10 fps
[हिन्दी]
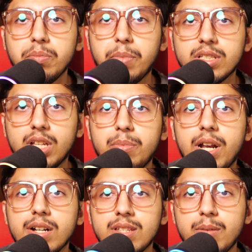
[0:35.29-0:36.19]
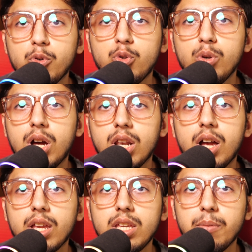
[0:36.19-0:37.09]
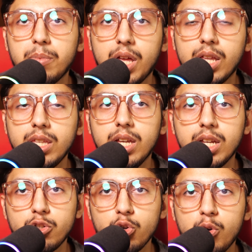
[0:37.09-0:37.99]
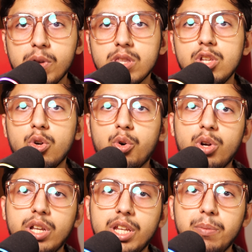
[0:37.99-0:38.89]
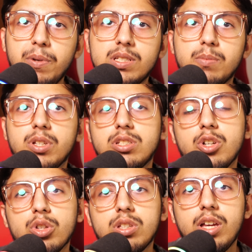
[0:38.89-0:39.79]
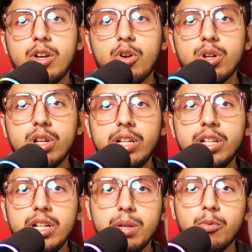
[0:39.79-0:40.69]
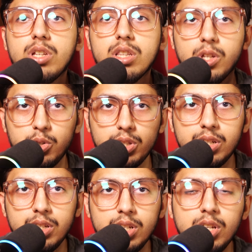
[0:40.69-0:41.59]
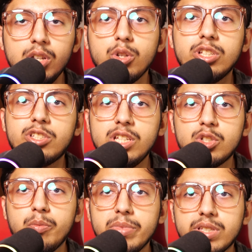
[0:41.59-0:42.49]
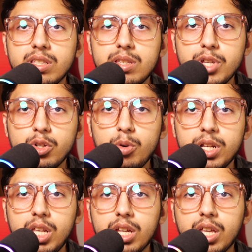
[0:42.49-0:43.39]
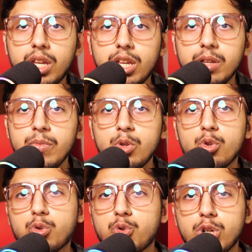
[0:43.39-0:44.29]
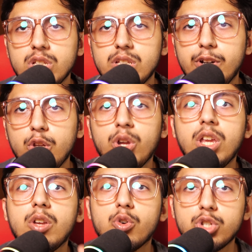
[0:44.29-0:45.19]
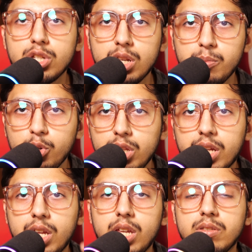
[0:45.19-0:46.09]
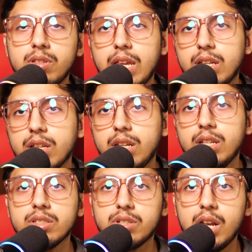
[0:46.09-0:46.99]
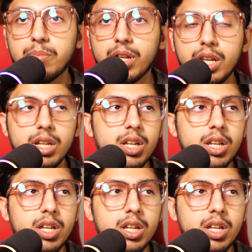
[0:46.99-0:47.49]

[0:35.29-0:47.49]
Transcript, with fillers: पाकिस्तानी ब्रांड्स ने फुदू लगा लगा के ये बता दिया है कि जो मर्ज़ी हो ई e सबसे अच्छा होता है और ई e बहुत गंदा होता है तो इस चीज़ को मिसकनसप्शन को भी क्लियर करेंगे तो छोटी सी वीडियो होगी कोशिश करें पूरी देखें लाइक करें सब्सक्राइब करें